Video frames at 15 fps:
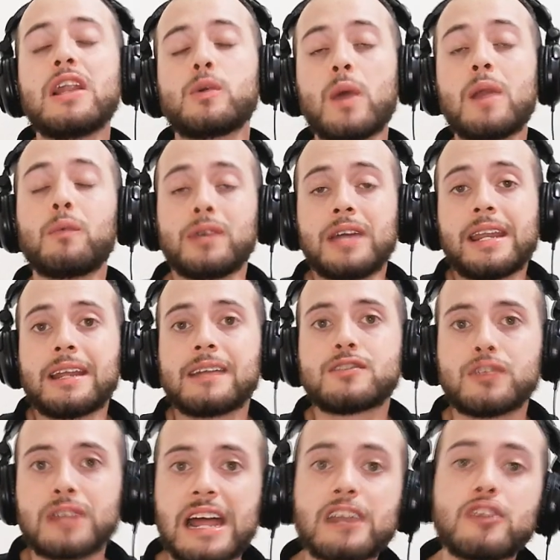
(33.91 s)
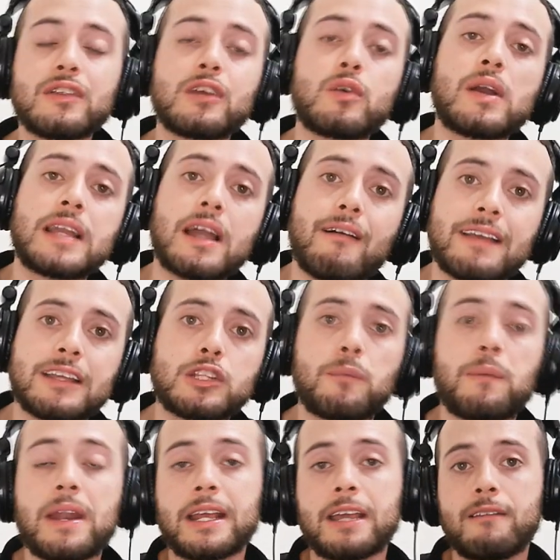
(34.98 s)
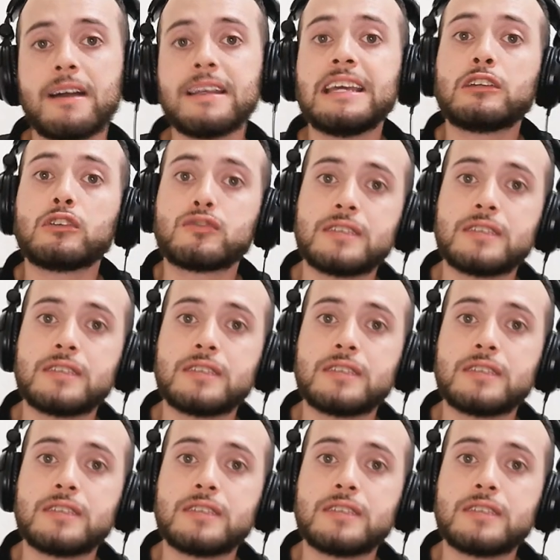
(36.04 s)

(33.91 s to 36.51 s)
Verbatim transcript: al cual voy a reaccionar lo dejo aquí abajito para que vayan,